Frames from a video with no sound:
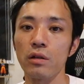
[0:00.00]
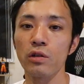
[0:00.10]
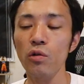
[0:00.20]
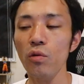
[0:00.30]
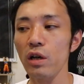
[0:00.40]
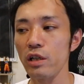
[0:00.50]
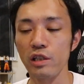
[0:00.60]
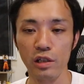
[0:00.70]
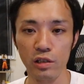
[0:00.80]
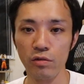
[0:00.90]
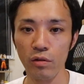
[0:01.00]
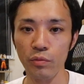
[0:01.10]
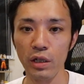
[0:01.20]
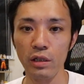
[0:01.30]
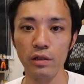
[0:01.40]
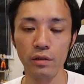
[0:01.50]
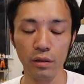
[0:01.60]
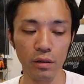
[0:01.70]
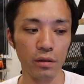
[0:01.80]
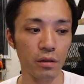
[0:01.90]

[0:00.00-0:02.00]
量からしか質は生まれないですから